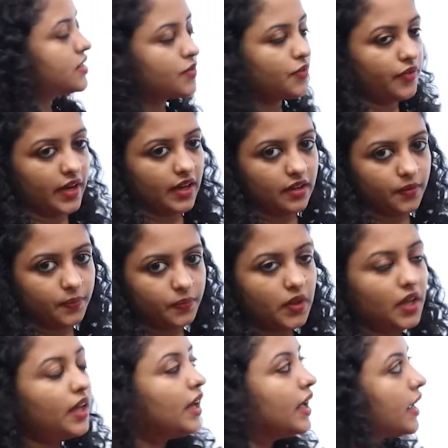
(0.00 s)
இஸ் ஃபெட்
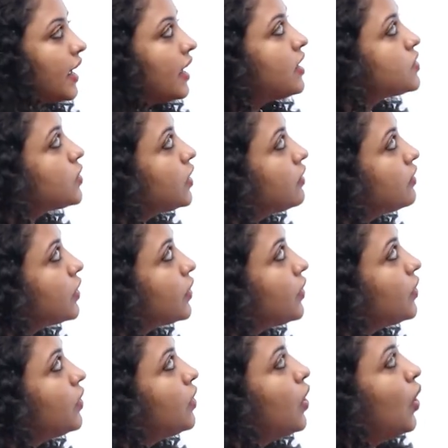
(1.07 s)
இங்கே என்ன சொல்ல
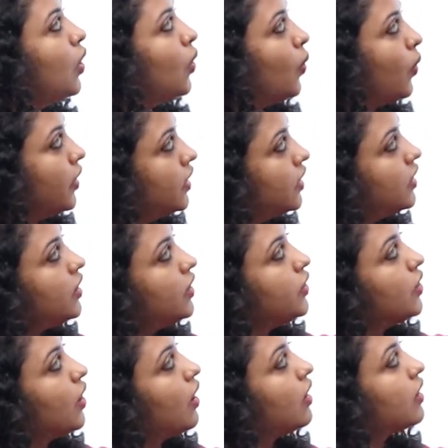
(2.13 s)
வரும் ஒன்று
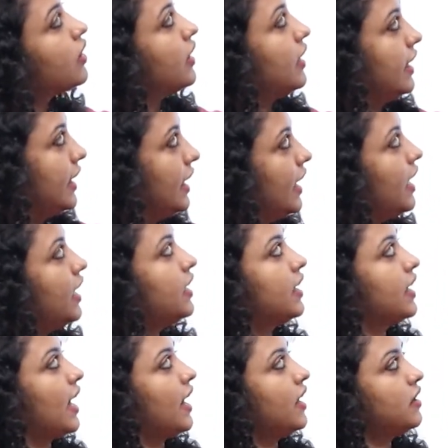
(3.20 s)
டாக் இல்லை
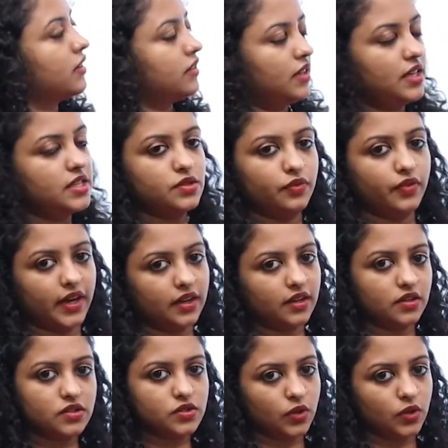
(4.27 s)
கேட் இஸ் ஃபெட்னு